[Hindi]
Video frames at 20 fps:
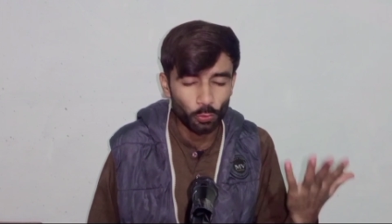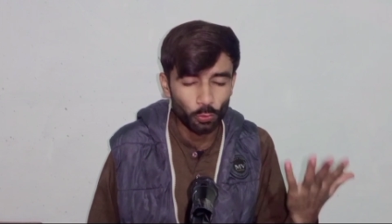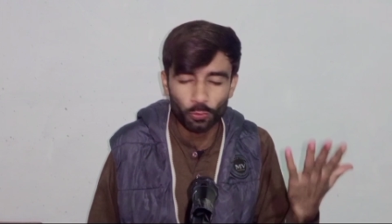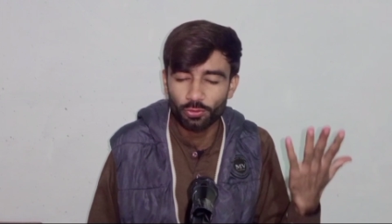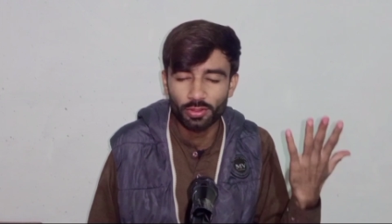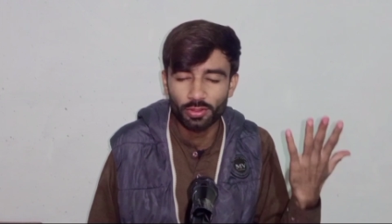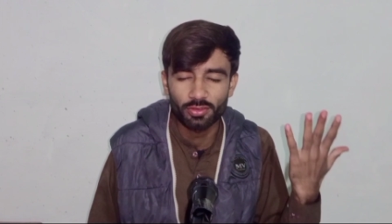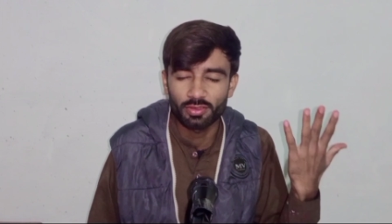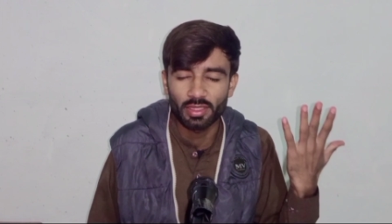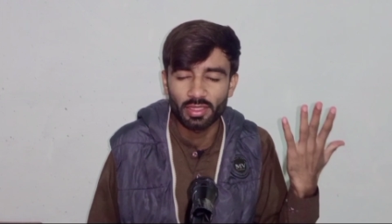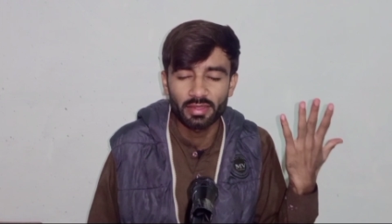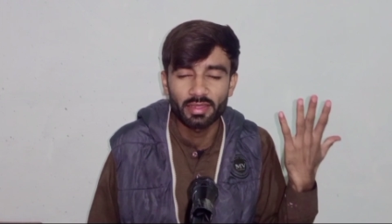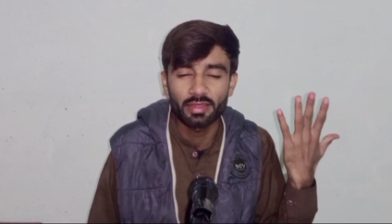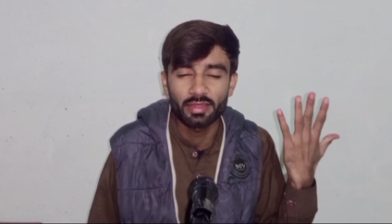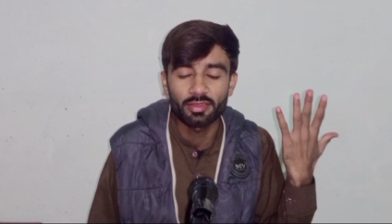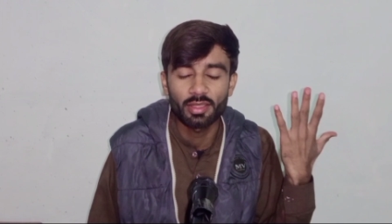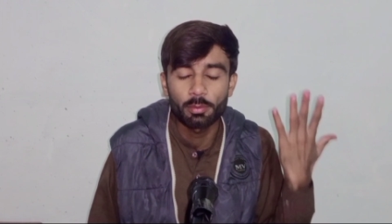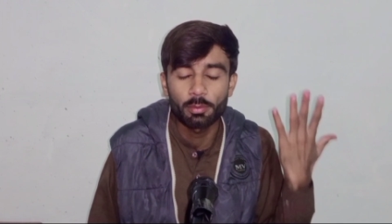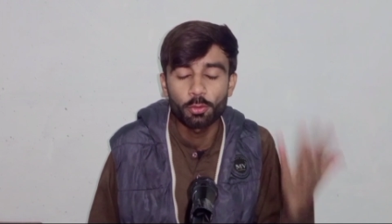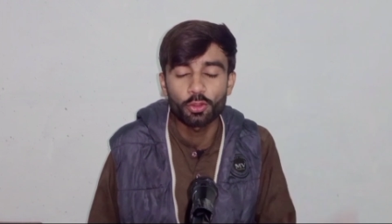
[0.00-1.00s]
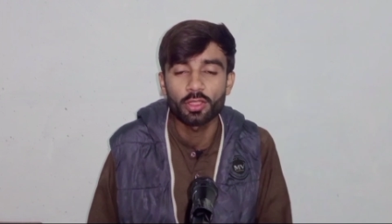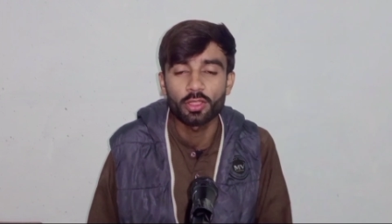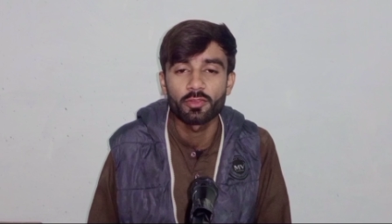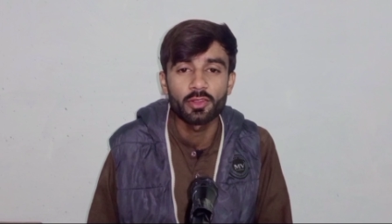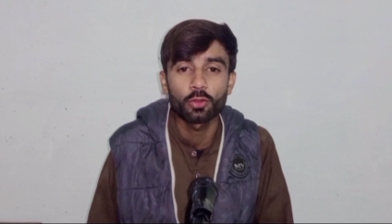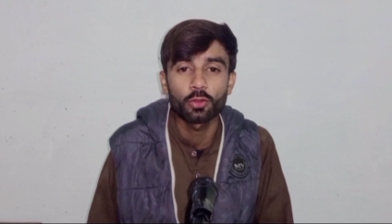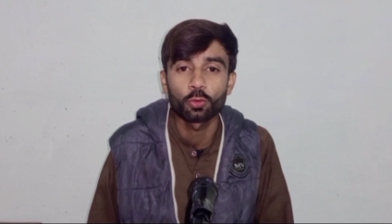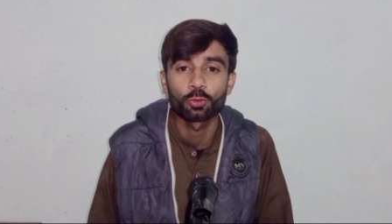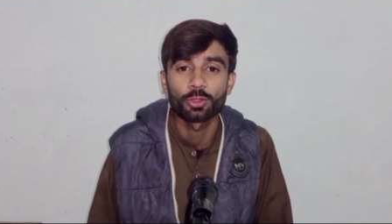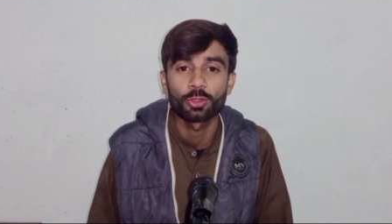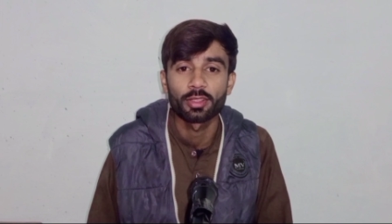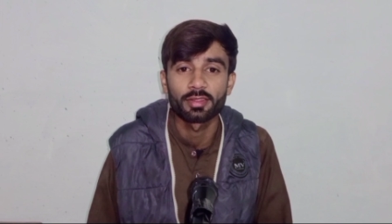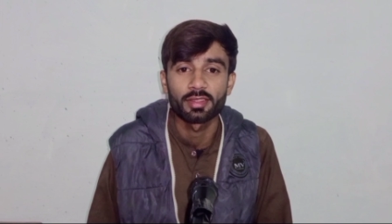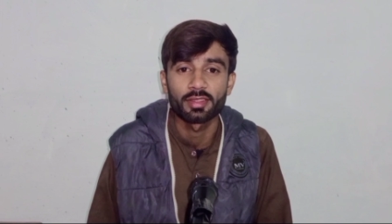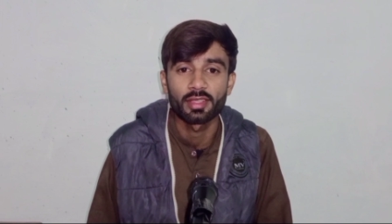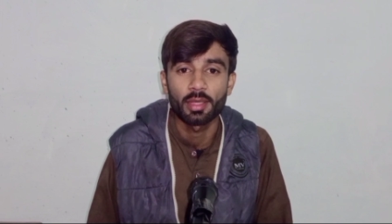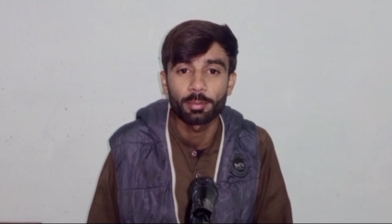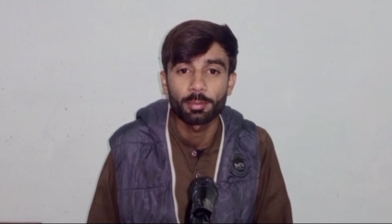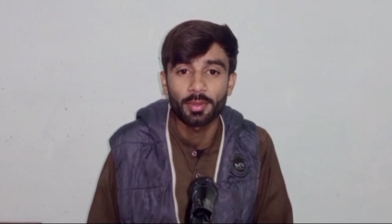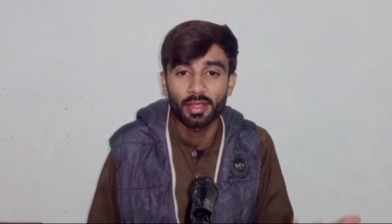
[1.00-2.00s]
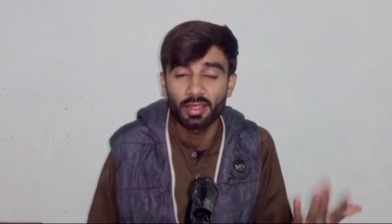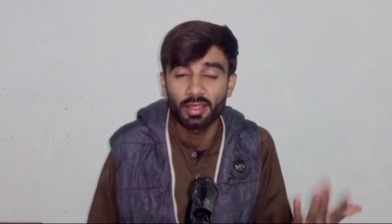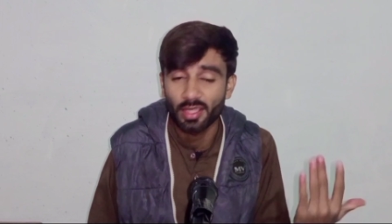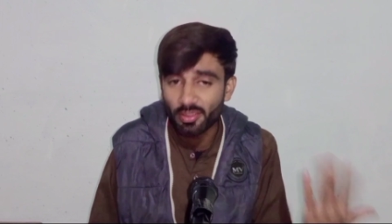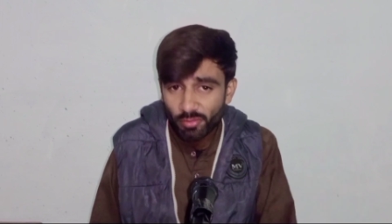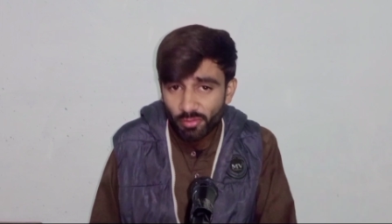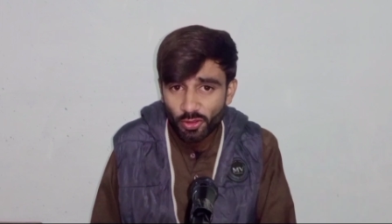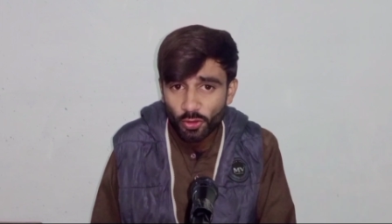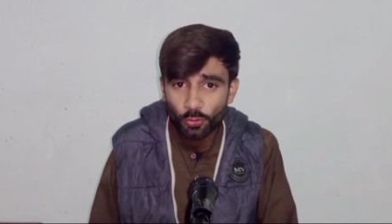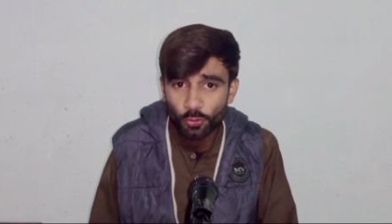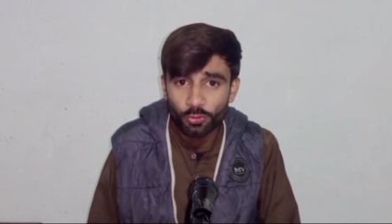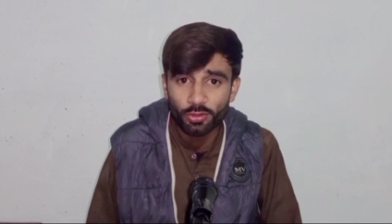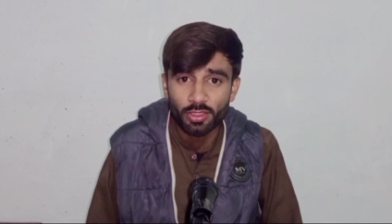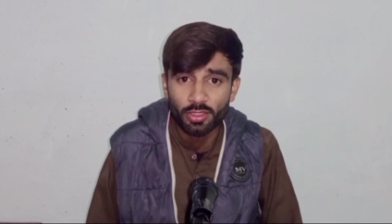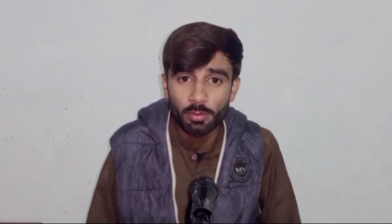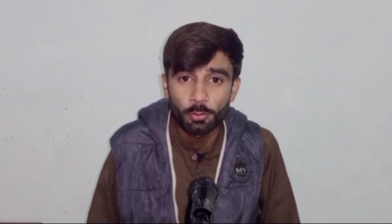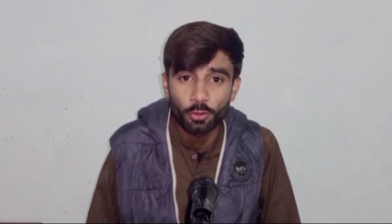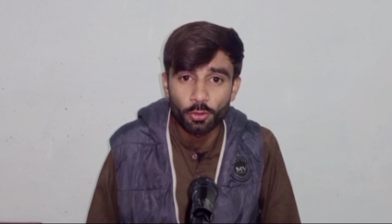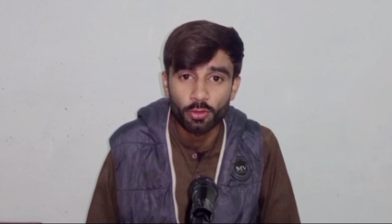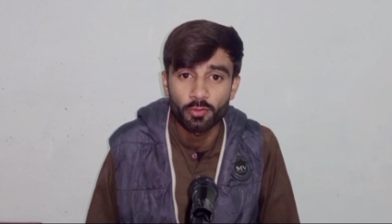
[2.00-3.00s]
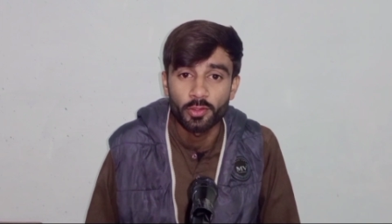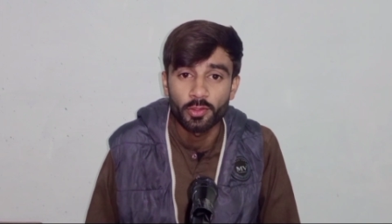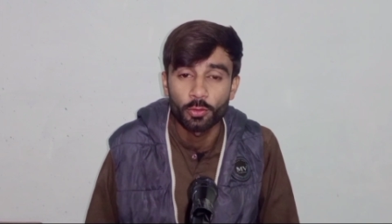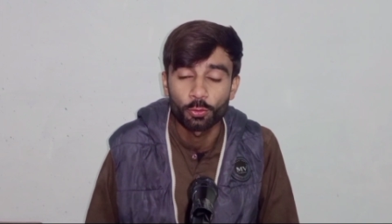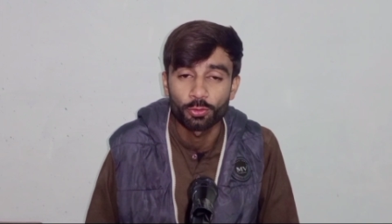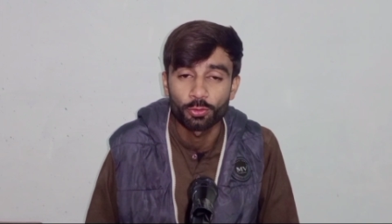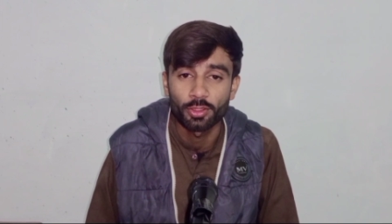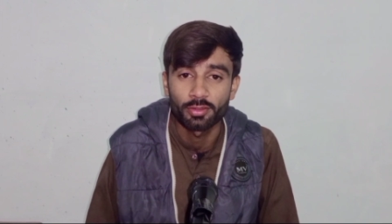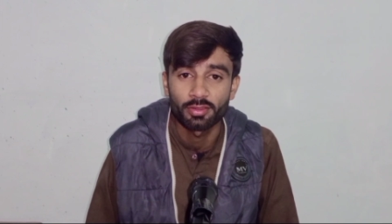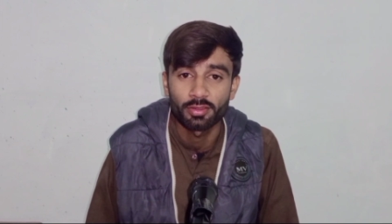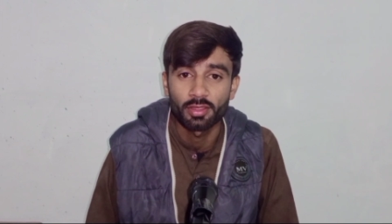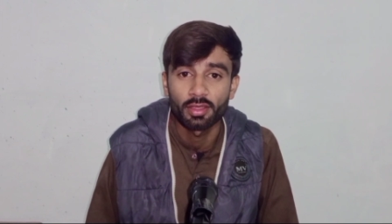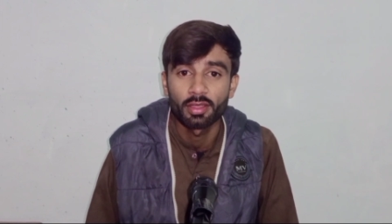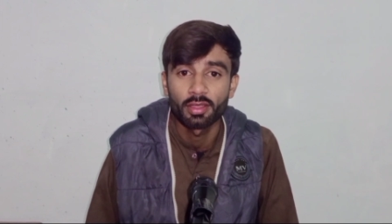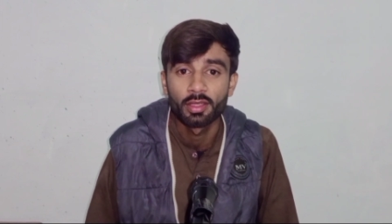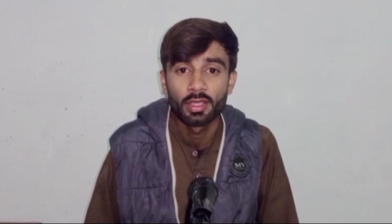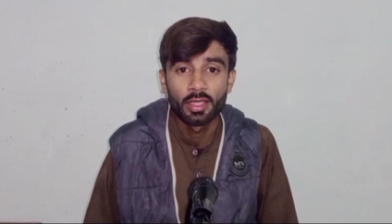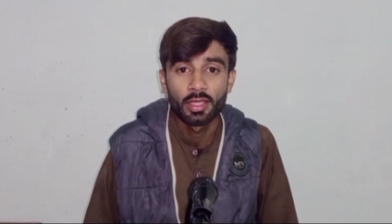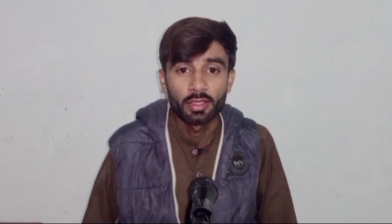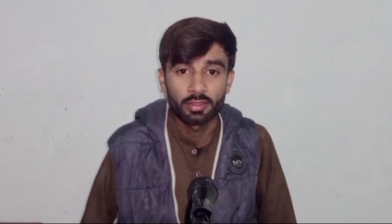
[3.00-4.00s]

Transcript: ख़ुद से ज़्यादा डीमोटिवेट हो जाती हैं अपने घर वालों से डीमोटिवेट हो जाती हैं